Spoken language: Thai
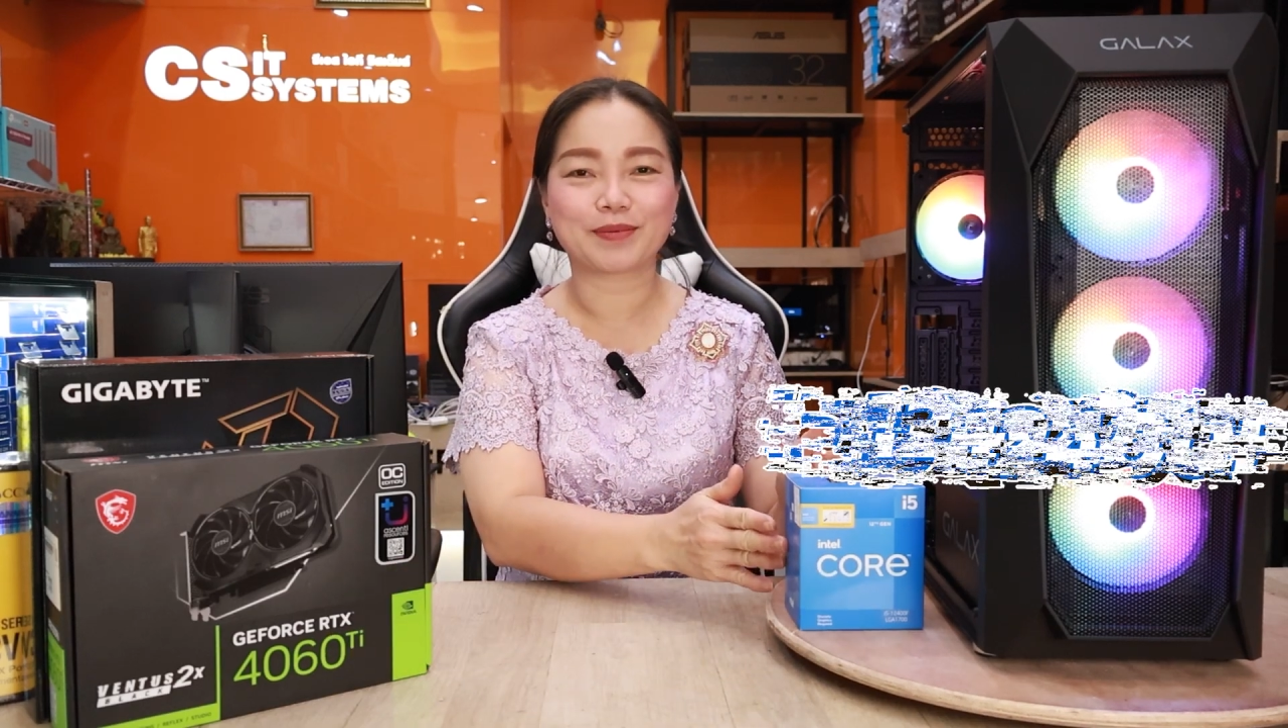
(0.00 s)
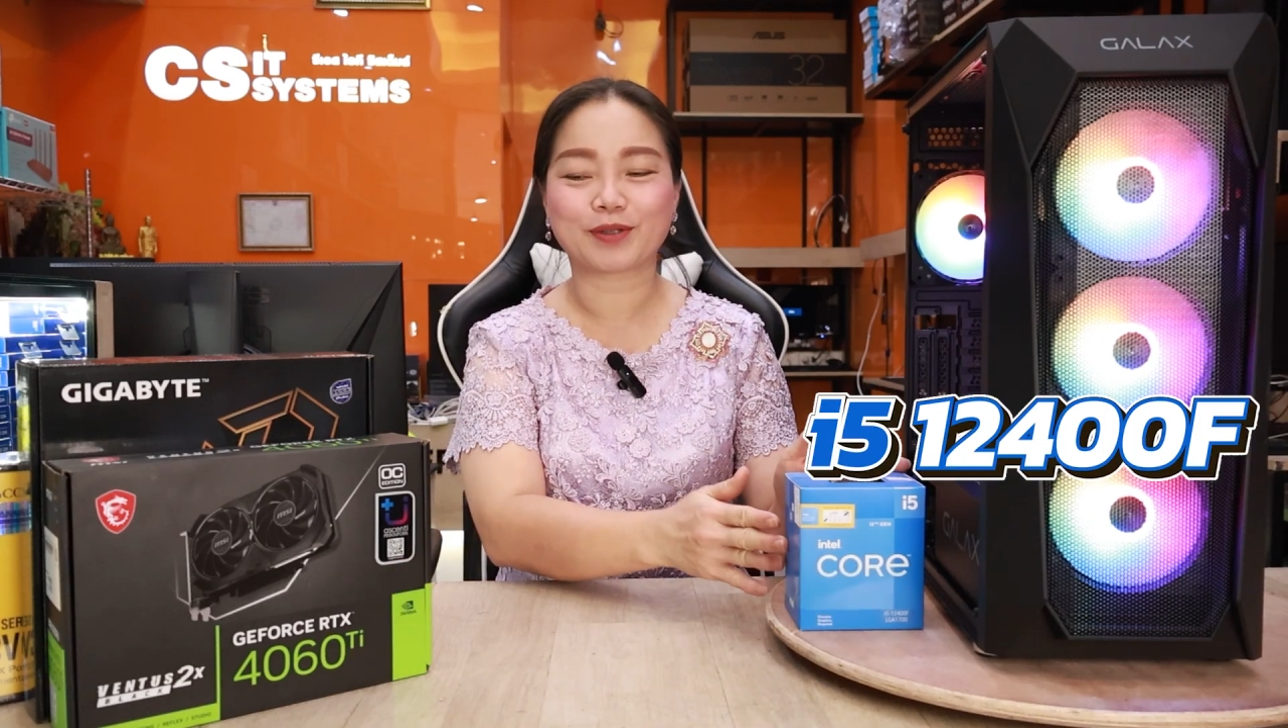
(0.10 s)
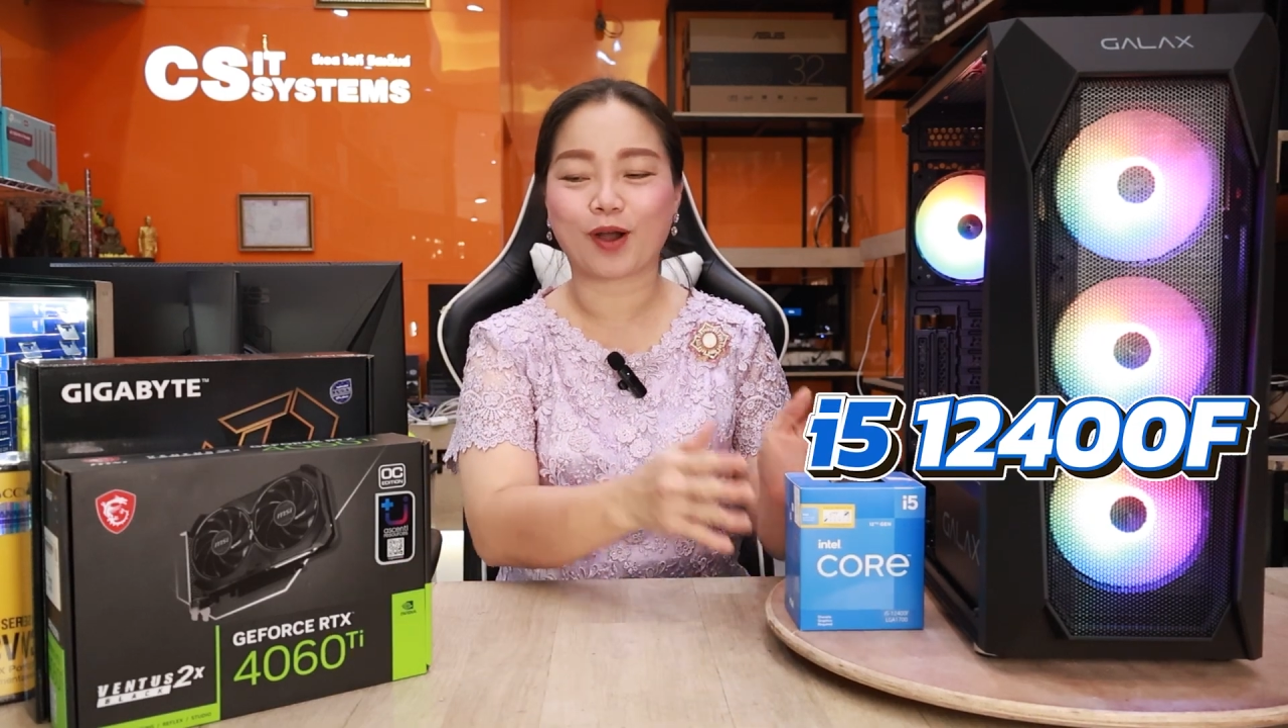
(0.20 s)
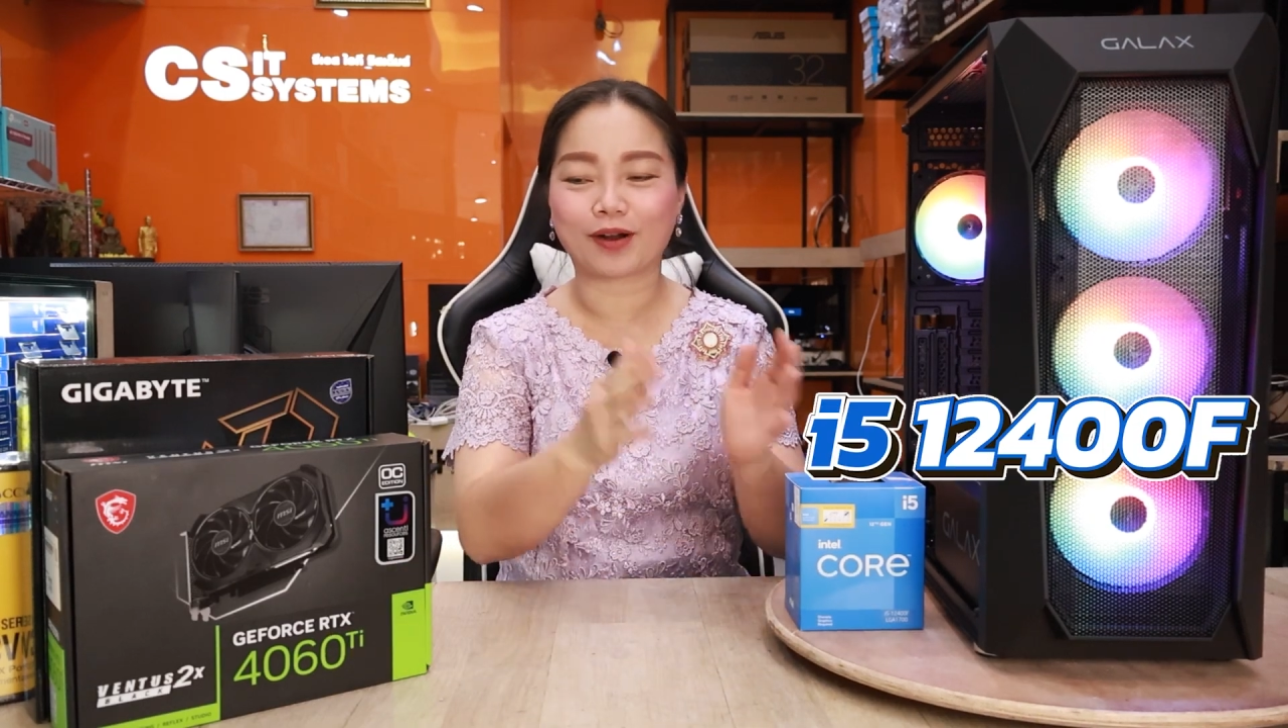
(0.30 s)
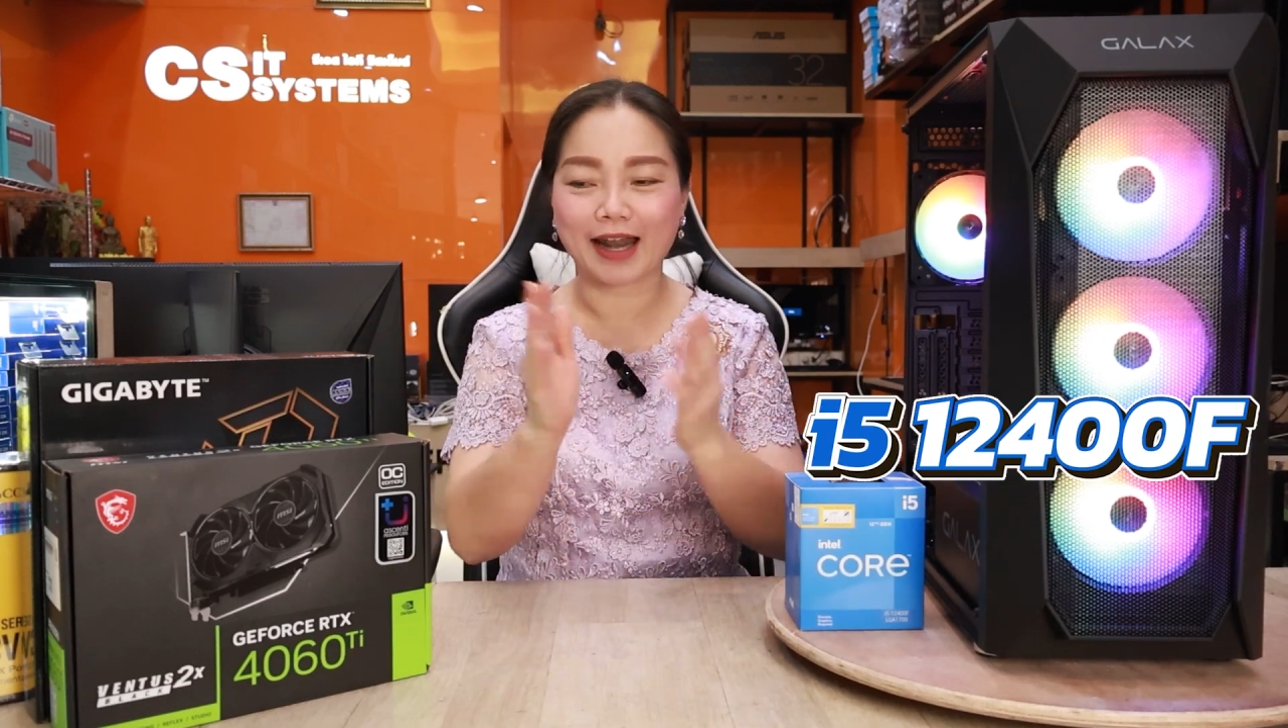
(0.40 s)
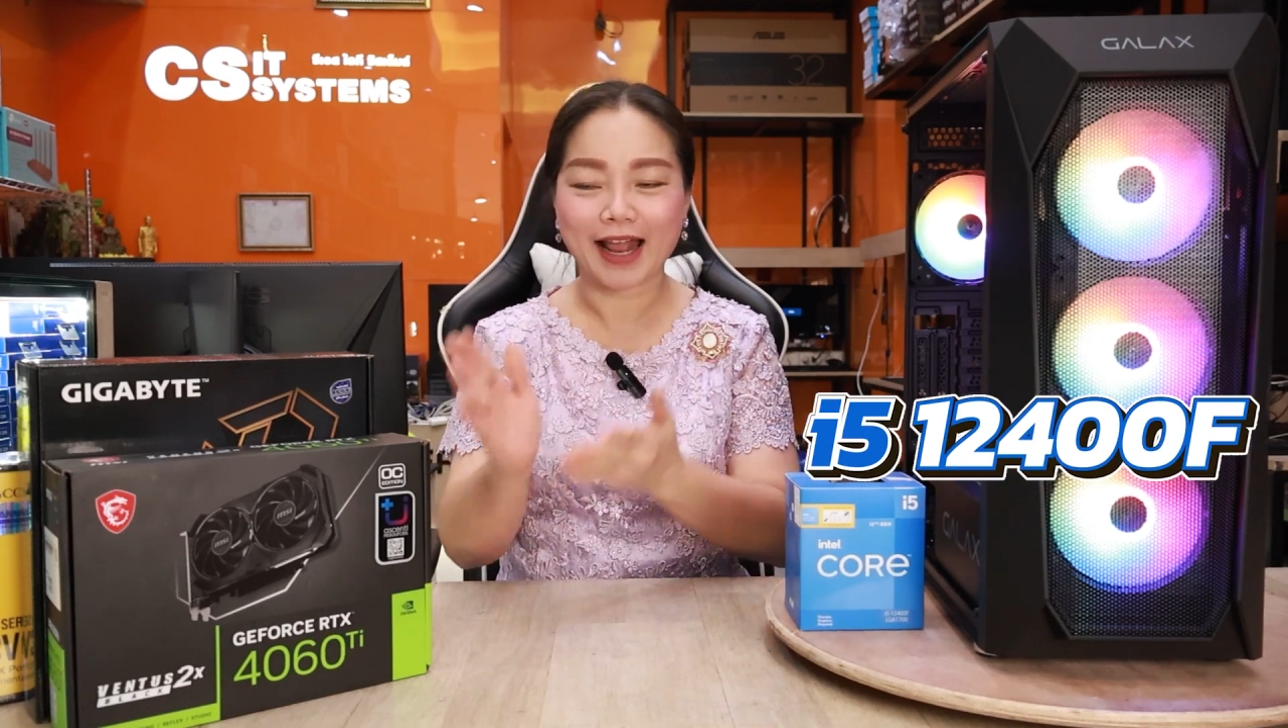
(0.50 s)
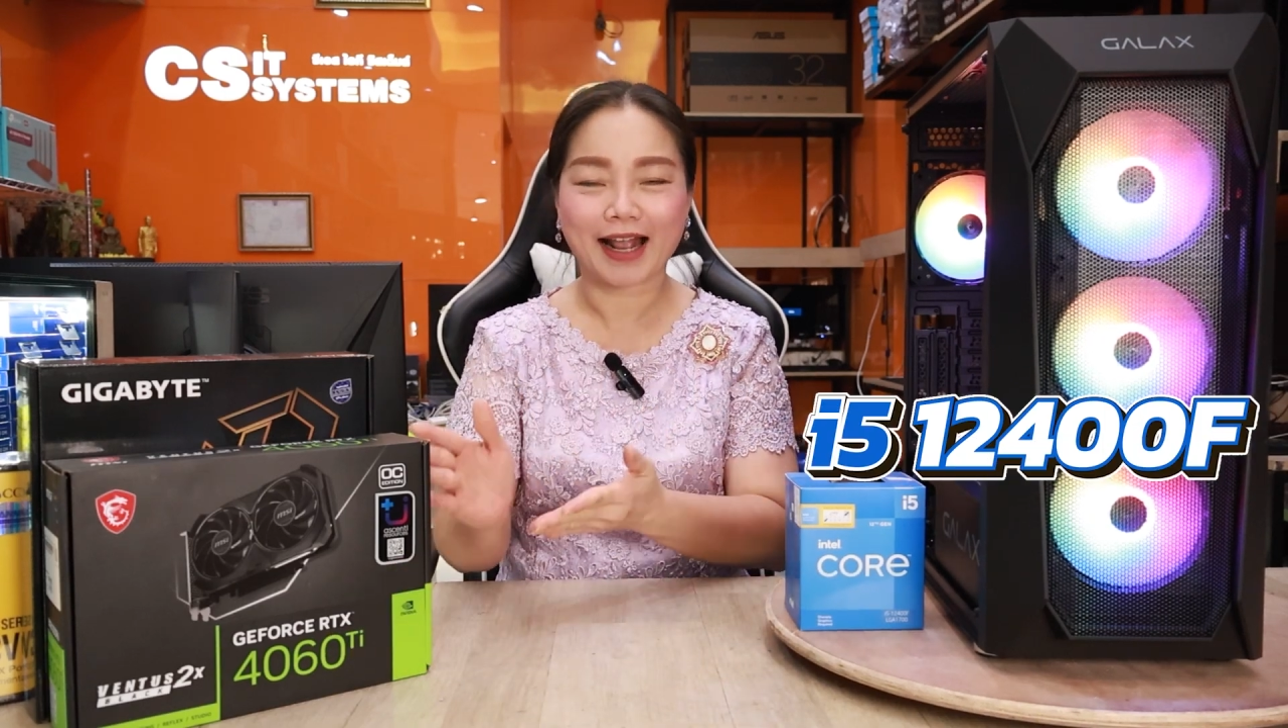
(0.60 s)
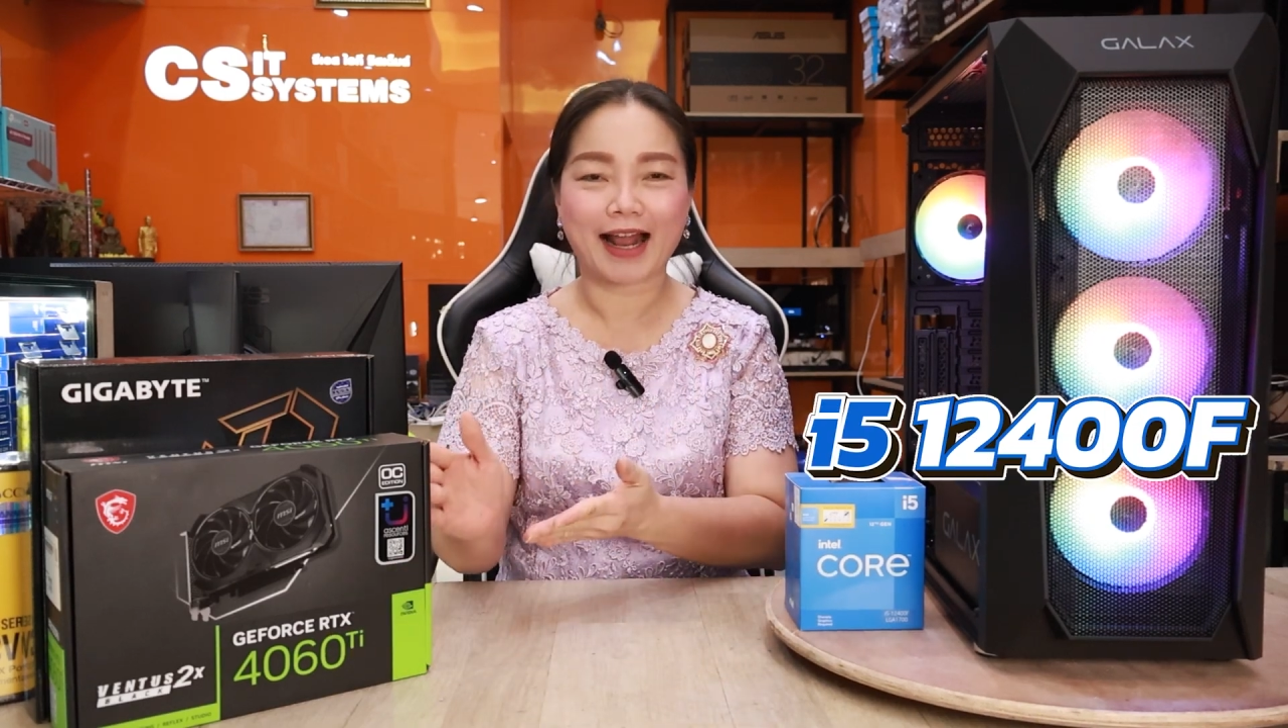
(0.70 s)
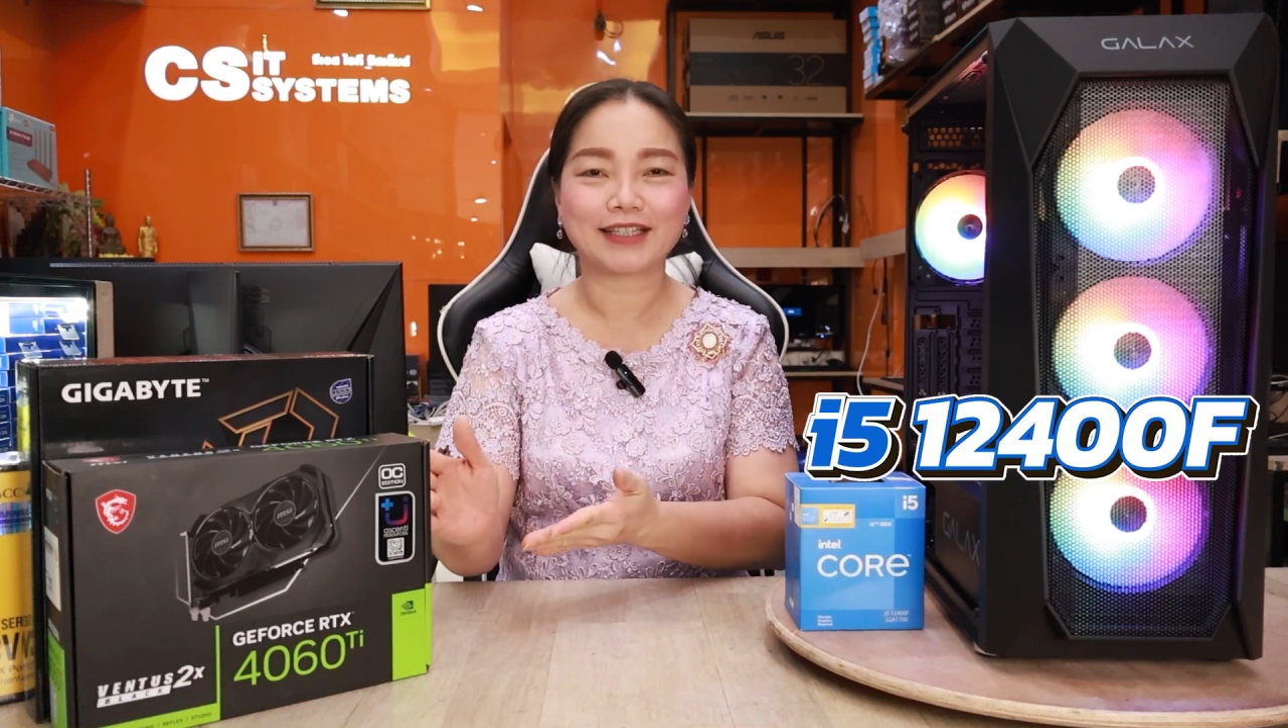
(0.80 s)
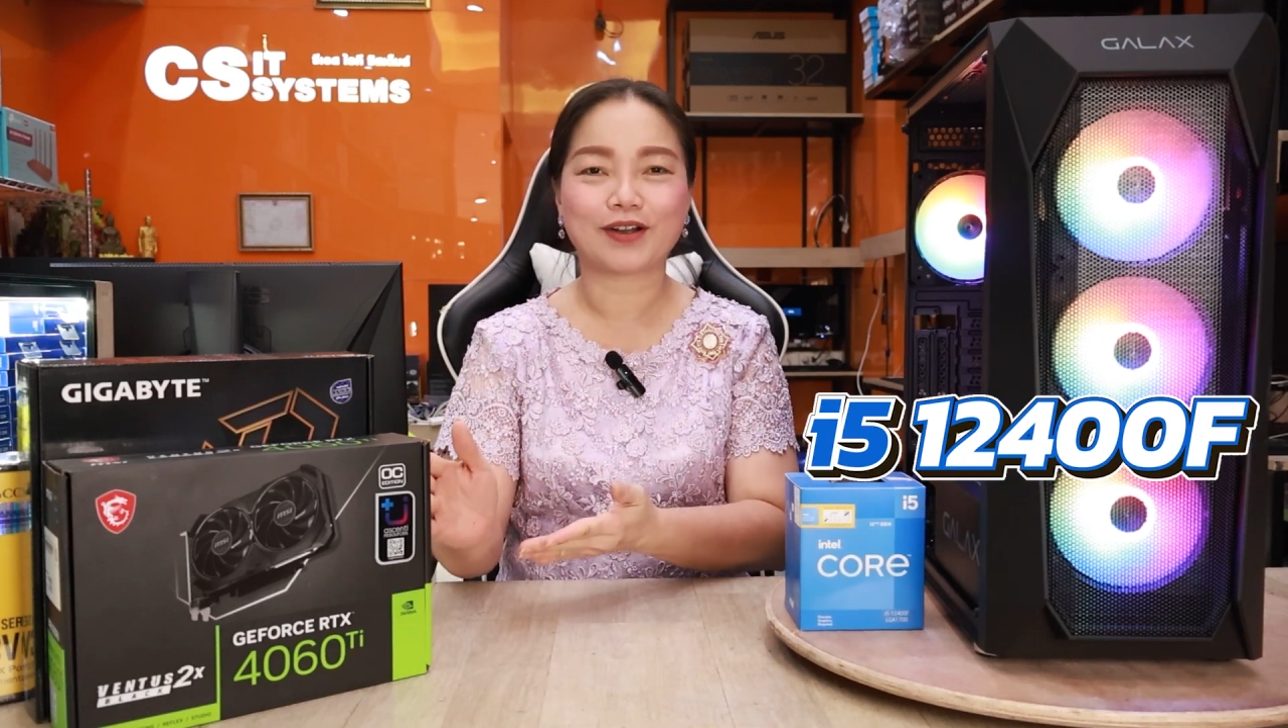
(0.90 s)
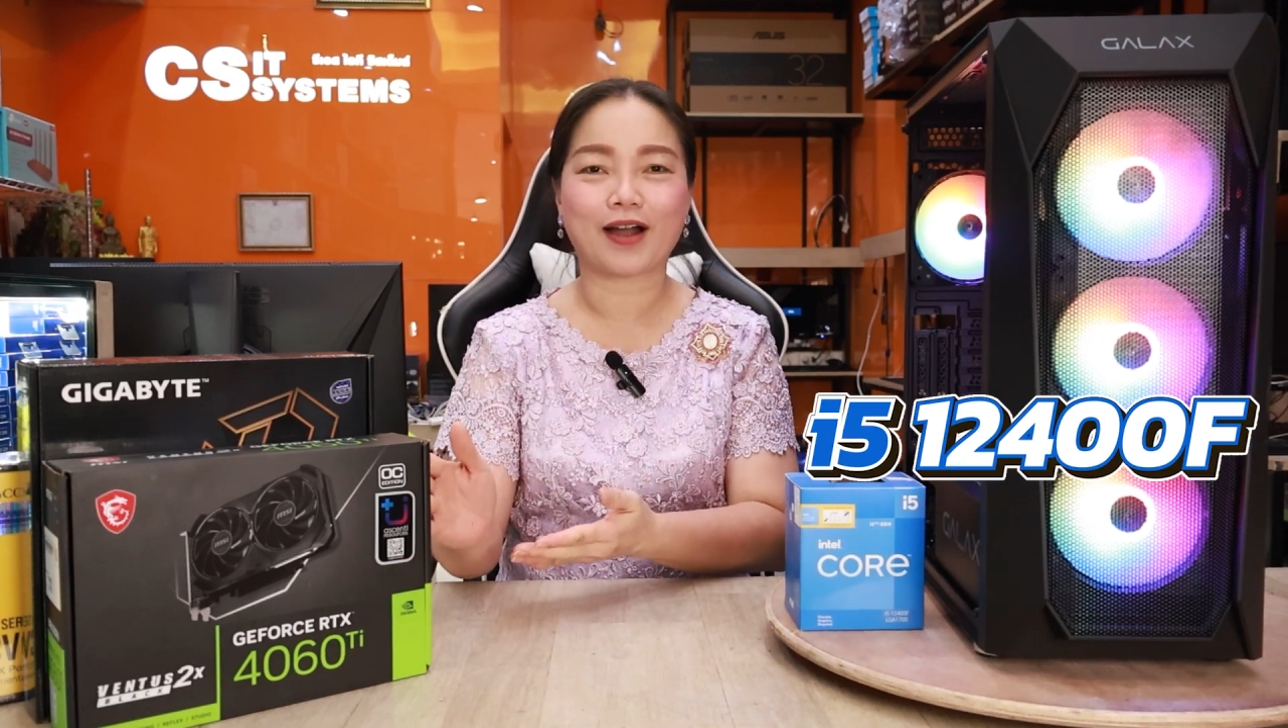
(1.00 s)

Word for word: 72แลกการ์ด